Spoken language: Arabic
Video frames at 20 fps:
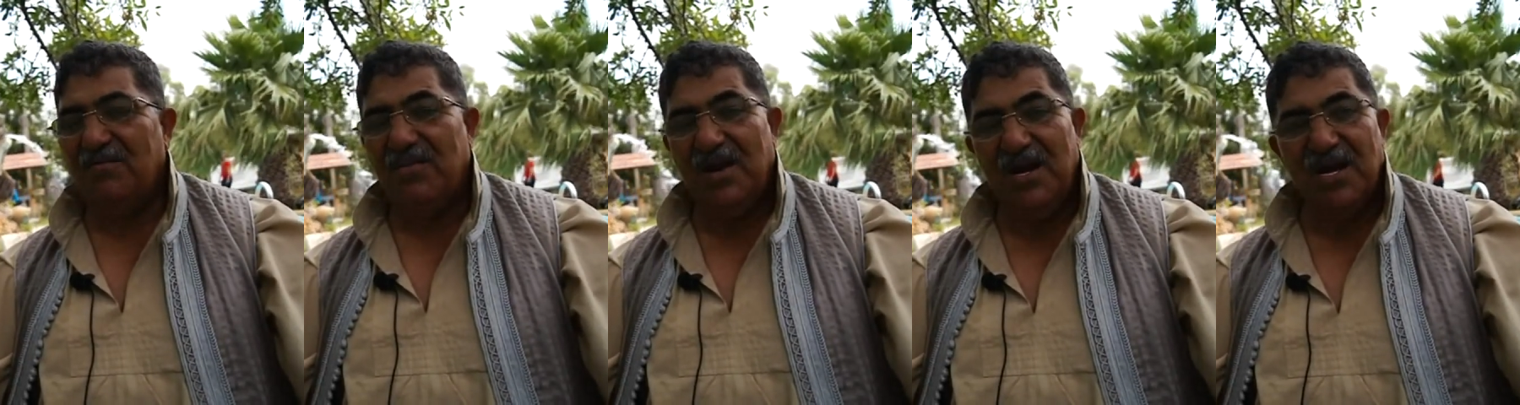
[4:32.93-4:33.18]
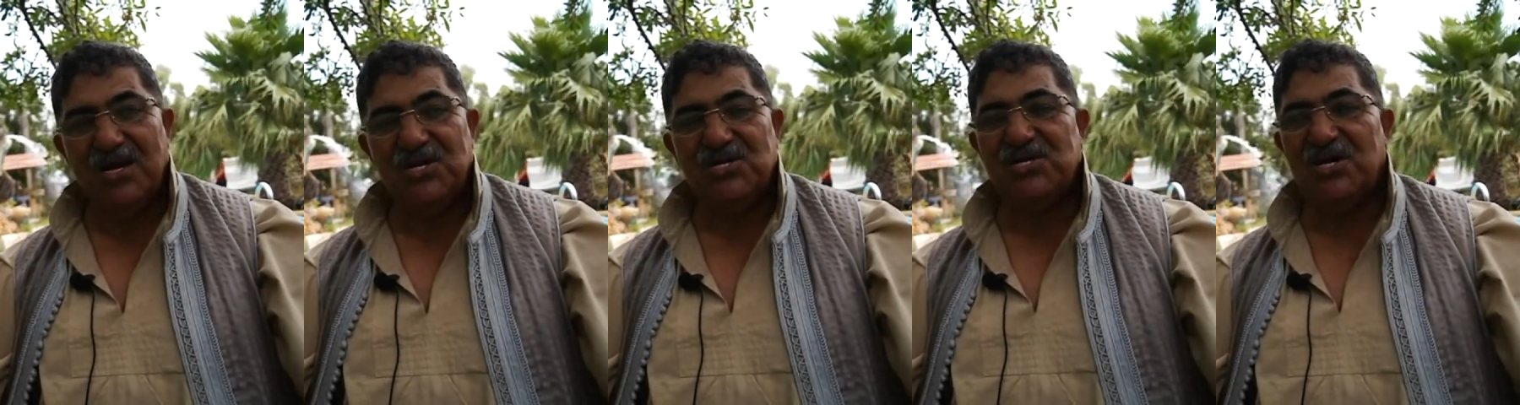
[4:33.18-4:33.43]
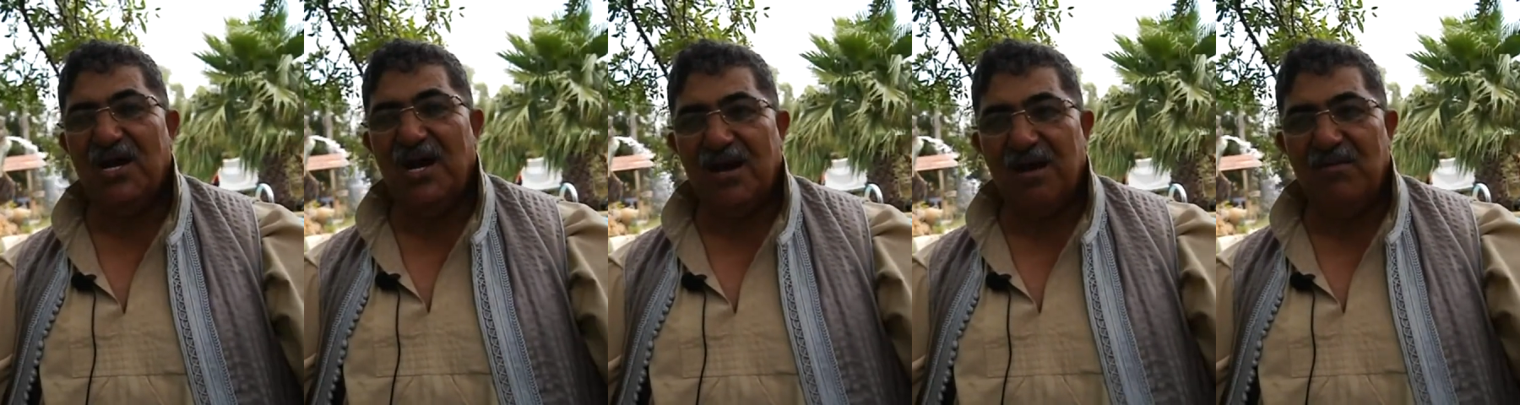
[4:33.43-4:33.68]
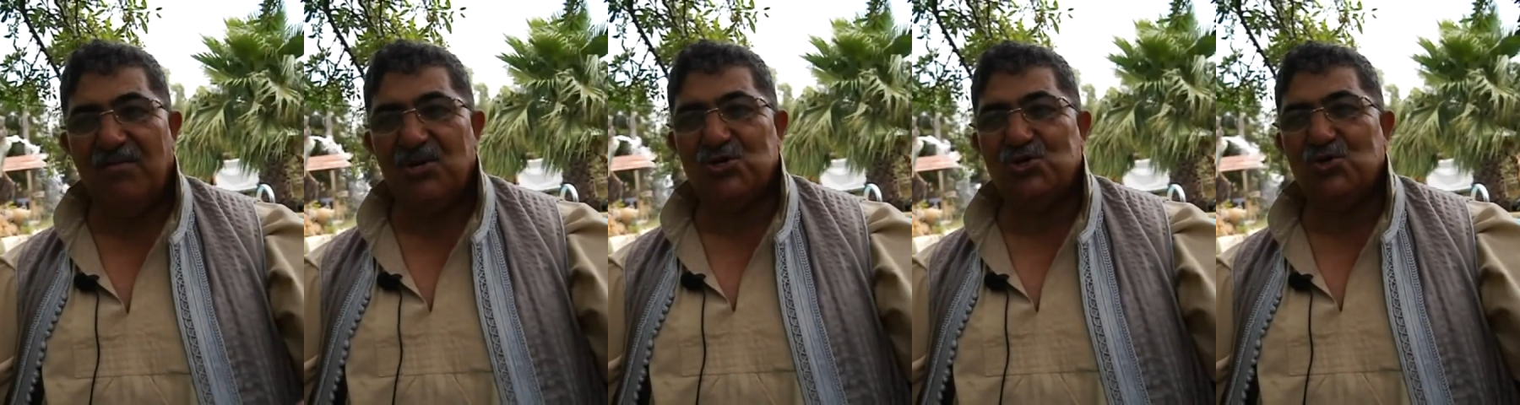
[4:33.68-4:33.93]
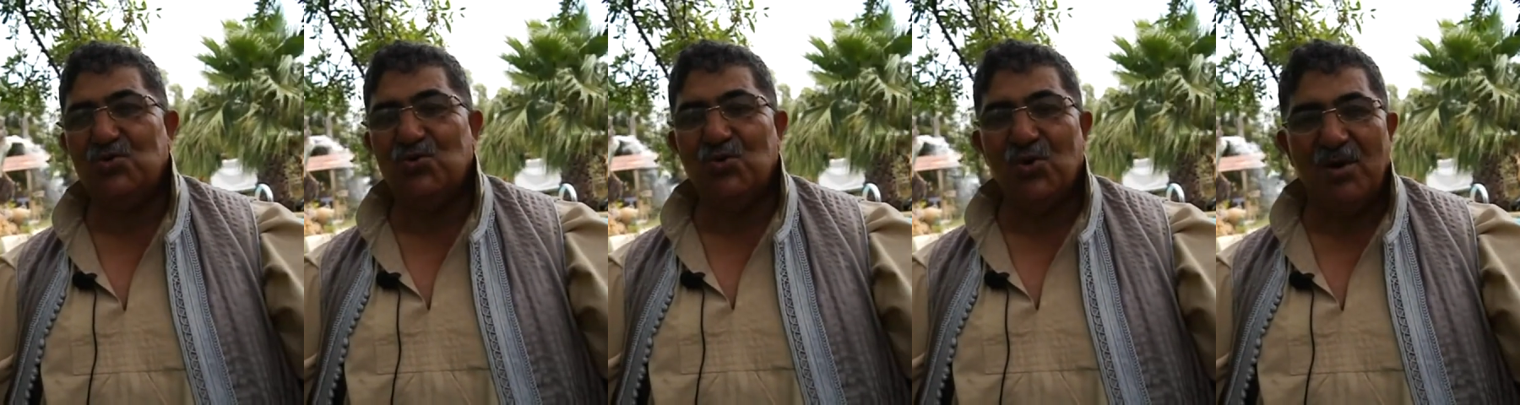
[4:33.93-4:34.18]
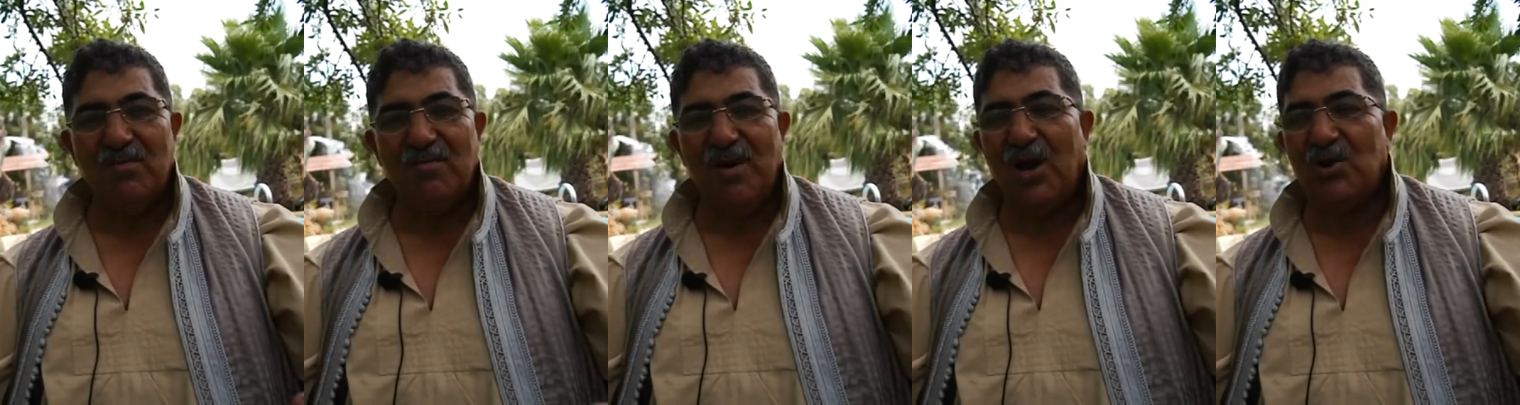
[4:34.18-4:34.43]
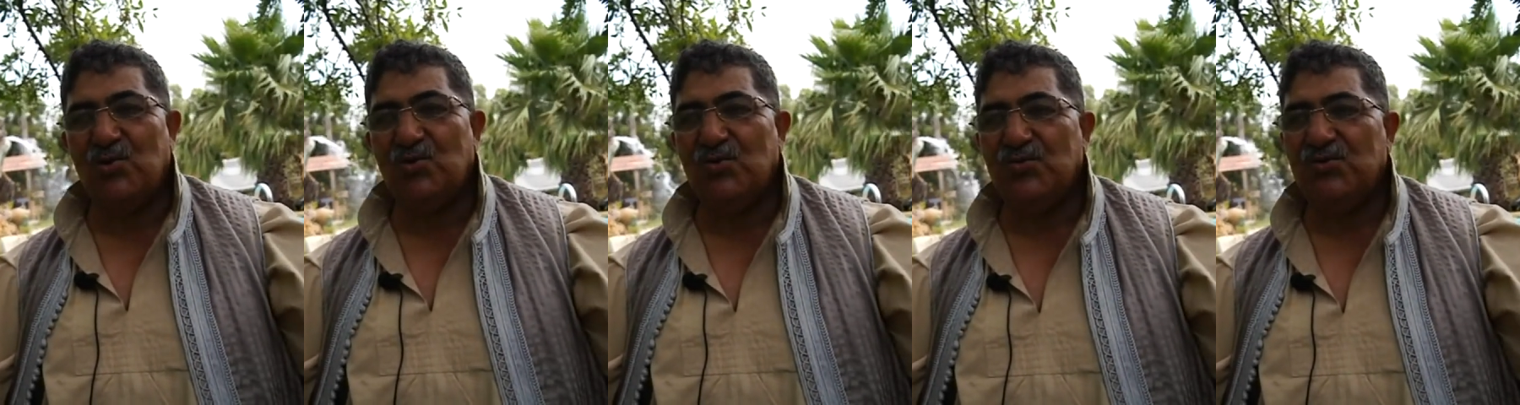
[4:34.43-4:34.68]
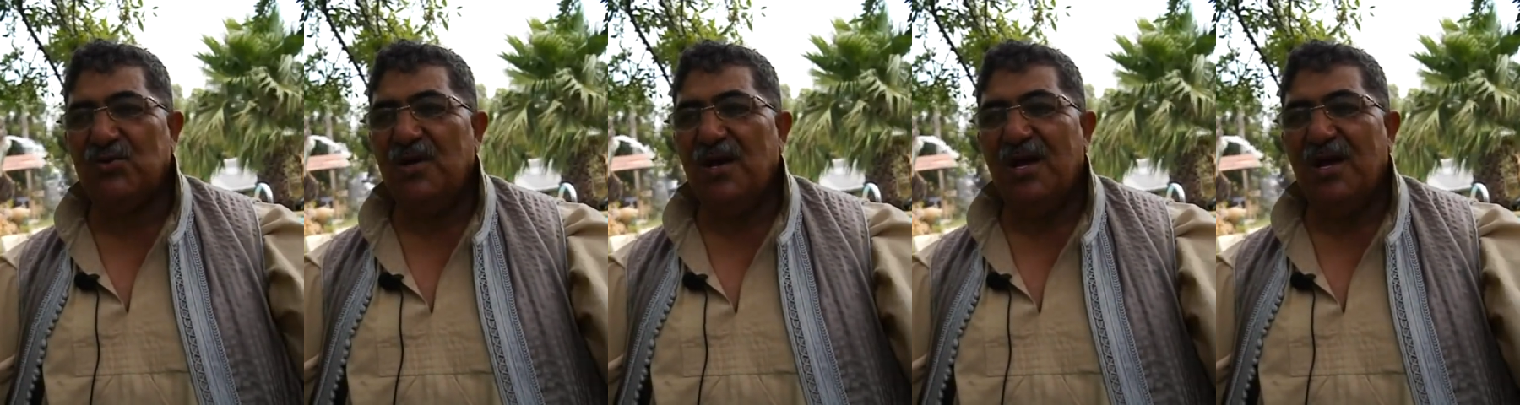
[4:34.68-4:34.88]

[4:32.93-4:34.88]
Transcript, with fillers: لك الشعر المشهور المعروف